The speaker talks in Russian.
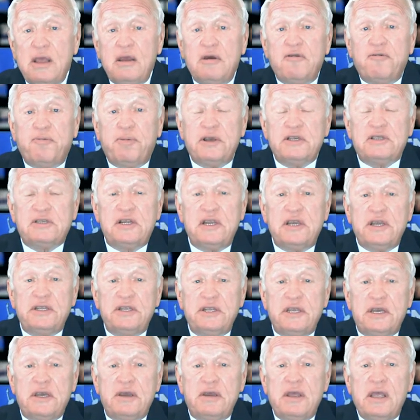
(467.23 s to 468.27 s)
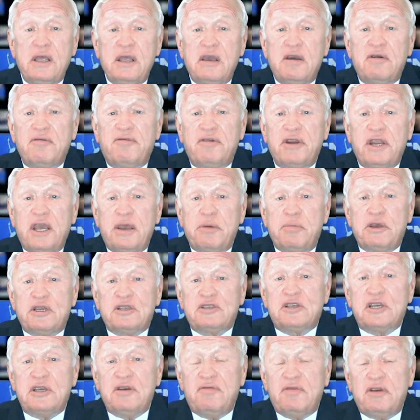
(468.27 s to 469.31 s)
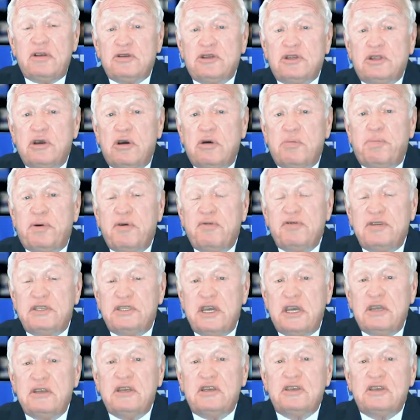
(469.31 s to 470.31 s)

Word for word: в последнее время, заявил, что поведение,